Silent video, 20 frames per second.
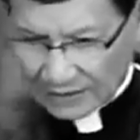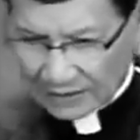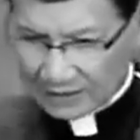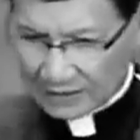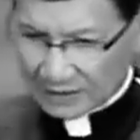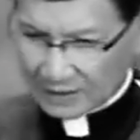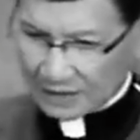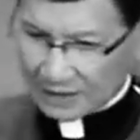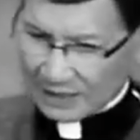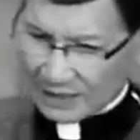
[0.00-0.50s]

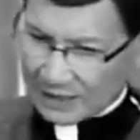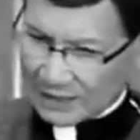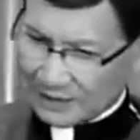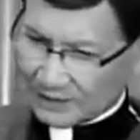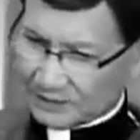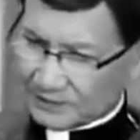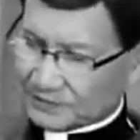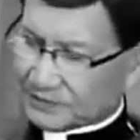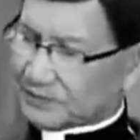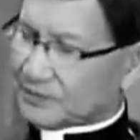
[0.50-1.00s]
thành thử
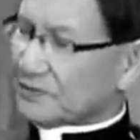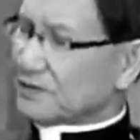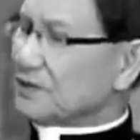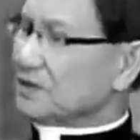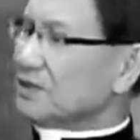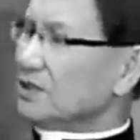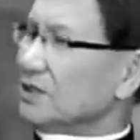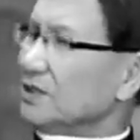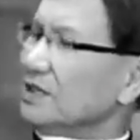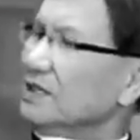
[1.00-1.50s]
ra
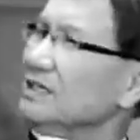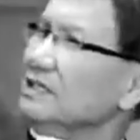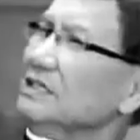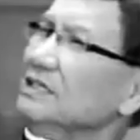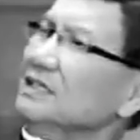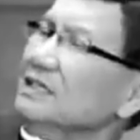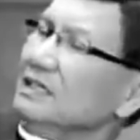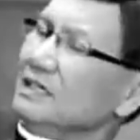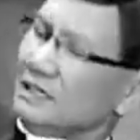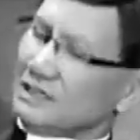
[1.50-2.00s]
cho đến
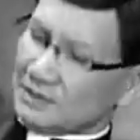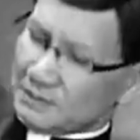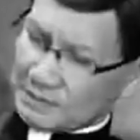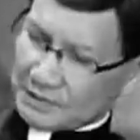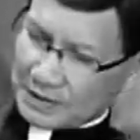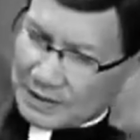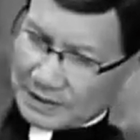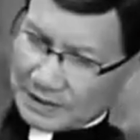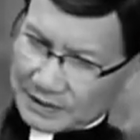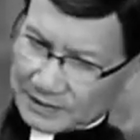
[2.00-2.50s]
khi
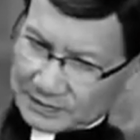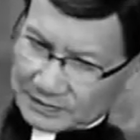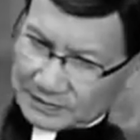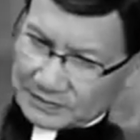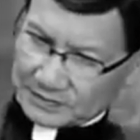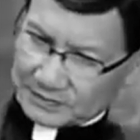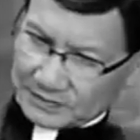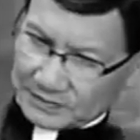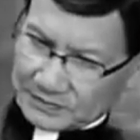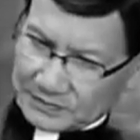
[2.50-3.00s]
mà
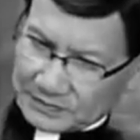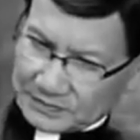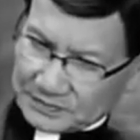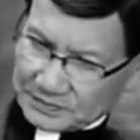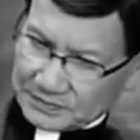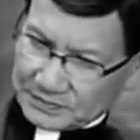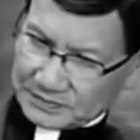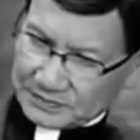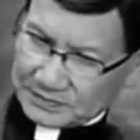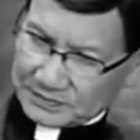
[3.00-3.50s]

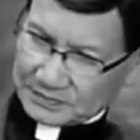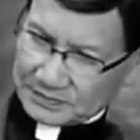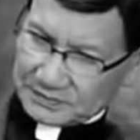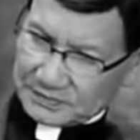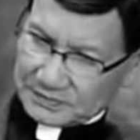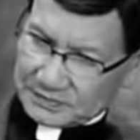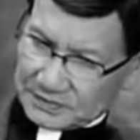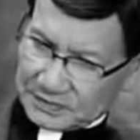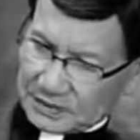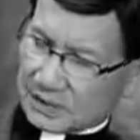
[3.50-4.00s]

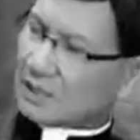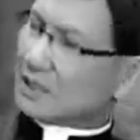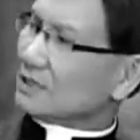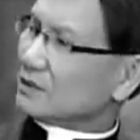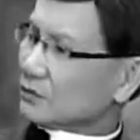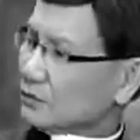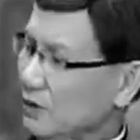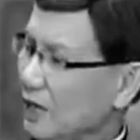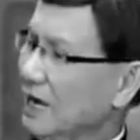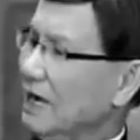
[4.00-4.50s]
tức
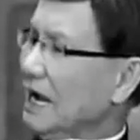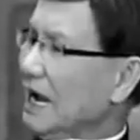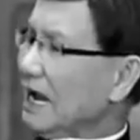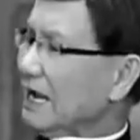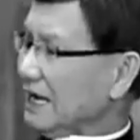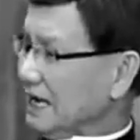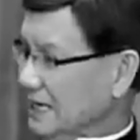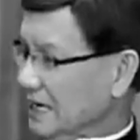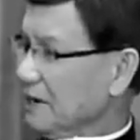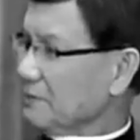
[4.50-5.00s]
là khoảng
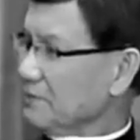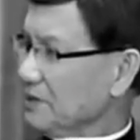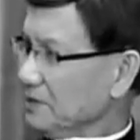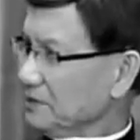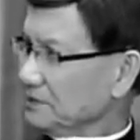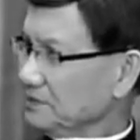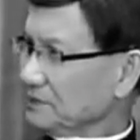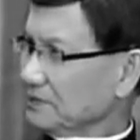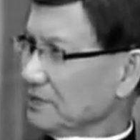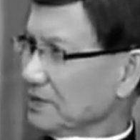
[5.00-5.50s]
2.000 năm
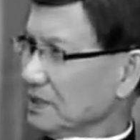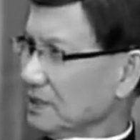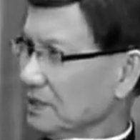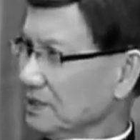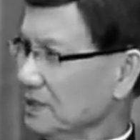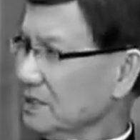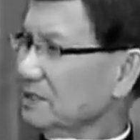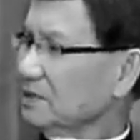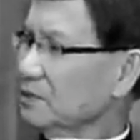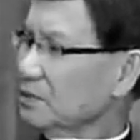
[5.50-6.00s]
đó,
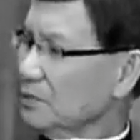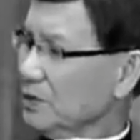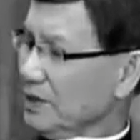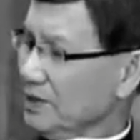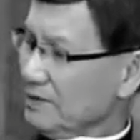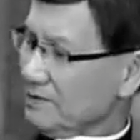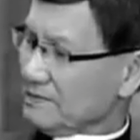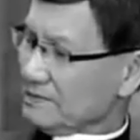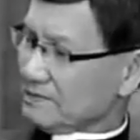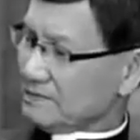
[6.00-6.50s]
yeah. trước công
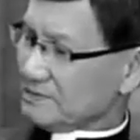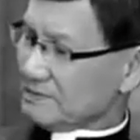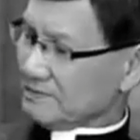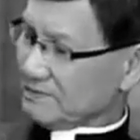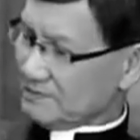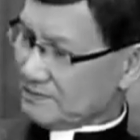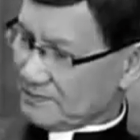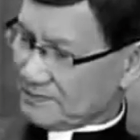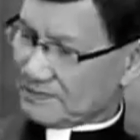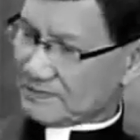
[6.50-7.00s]
nguyên đó. Yeah.
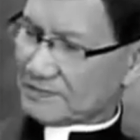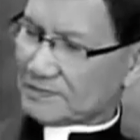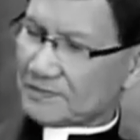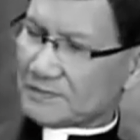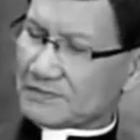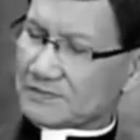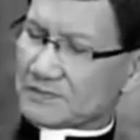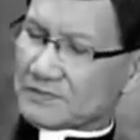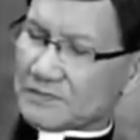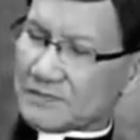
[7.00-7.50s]
Ừ.
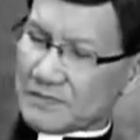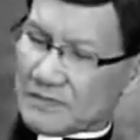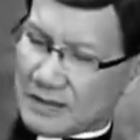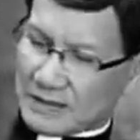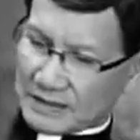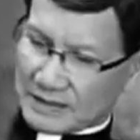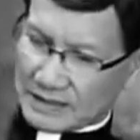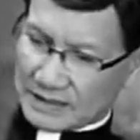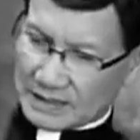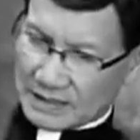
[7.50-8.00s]

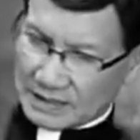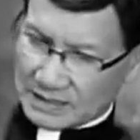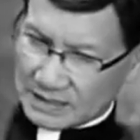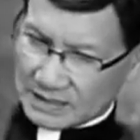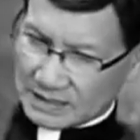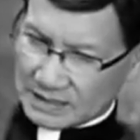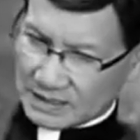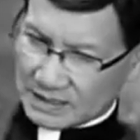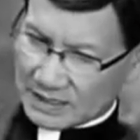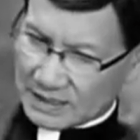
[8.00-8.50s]
Thế đến
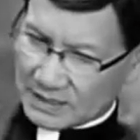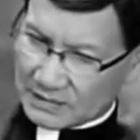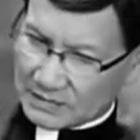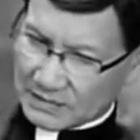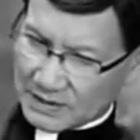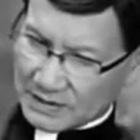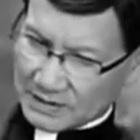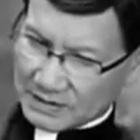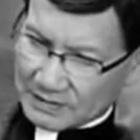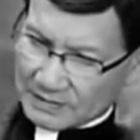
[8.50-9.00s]
cái khi
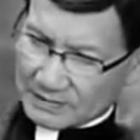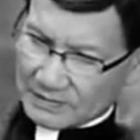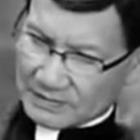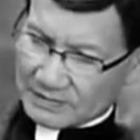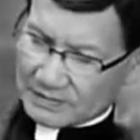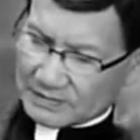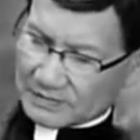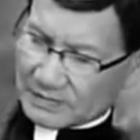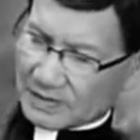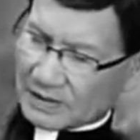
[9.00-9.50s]
mà
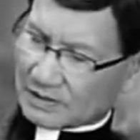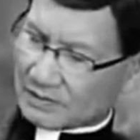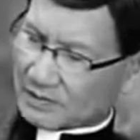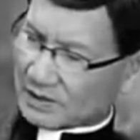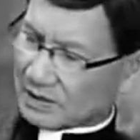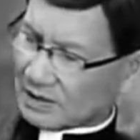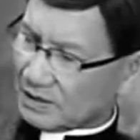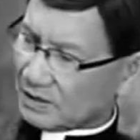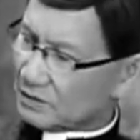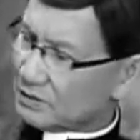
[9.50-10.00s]

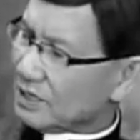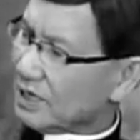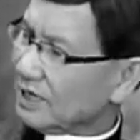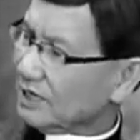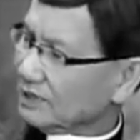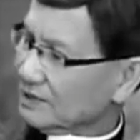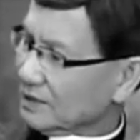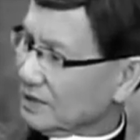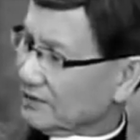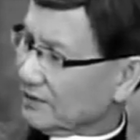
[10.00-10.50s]
bị lưu
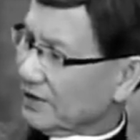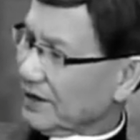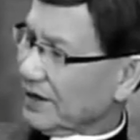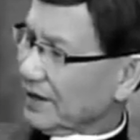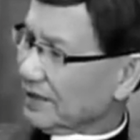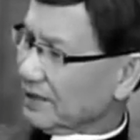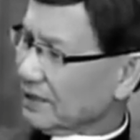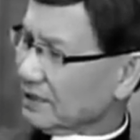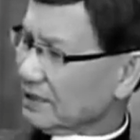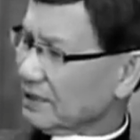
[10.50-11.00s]
đày trở
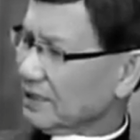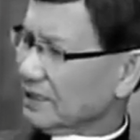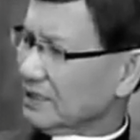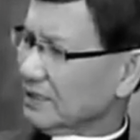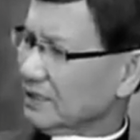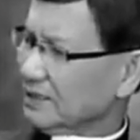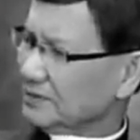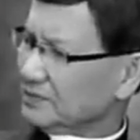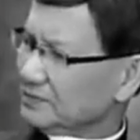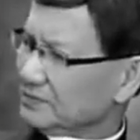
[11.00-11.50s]
về đó
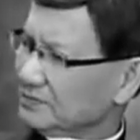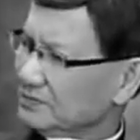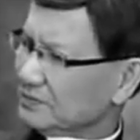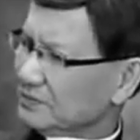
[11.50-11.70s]
thì